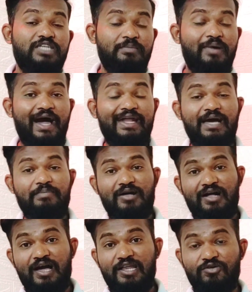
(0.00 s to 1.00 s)
जब गाड़ी आपका
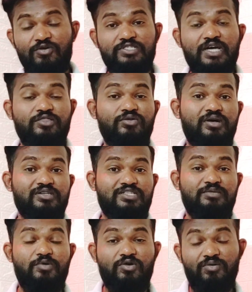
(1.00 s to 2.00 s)
खाली हो जाए तो
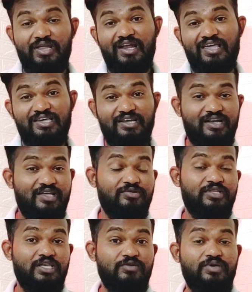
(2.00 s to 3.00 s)
कस्टमर को लेना देना नहीं
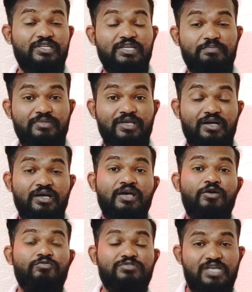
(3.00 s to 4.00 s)
होता क्योंकि जब तक
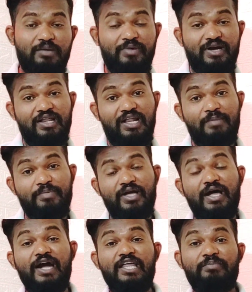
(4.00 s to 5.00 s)
उसका मटेरियल आपके
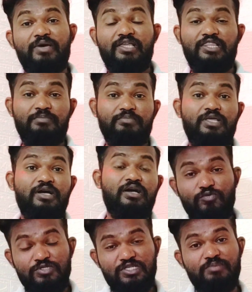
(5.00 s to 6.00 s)
गाड़ी में है तब तक
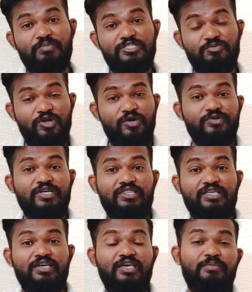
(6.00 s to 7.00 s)
तो उसकी मजबूरी हो
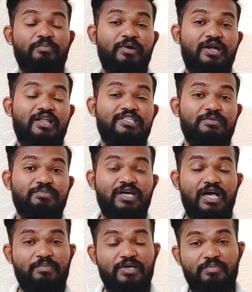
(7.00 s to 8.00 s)
जाती है कि मटेरियल जब
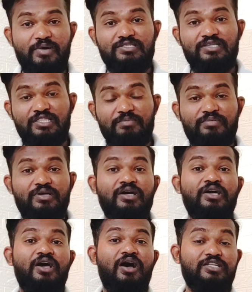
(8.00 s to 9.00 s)
तक आपके पास है तब
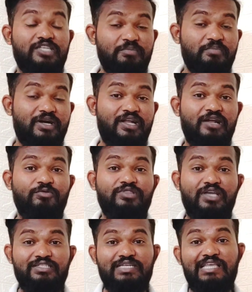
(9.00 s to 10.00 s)
तक जब मटेरियल
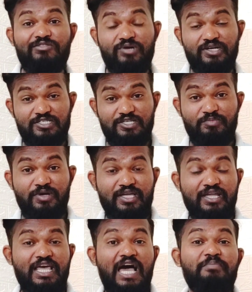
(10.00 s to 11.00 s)
उतर जाए तो कस्टमर
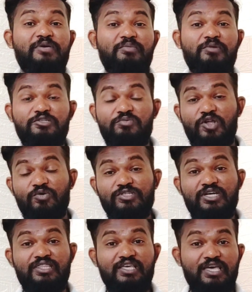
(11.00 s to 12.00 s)
की नहीं आपकी मजबूरी हो
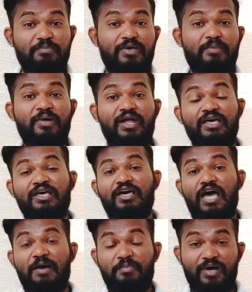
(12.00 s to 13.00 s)
जाती है कि पेमेंट
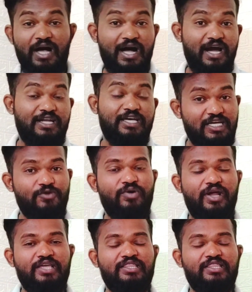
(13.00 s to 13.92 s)
आपका अटका हुआ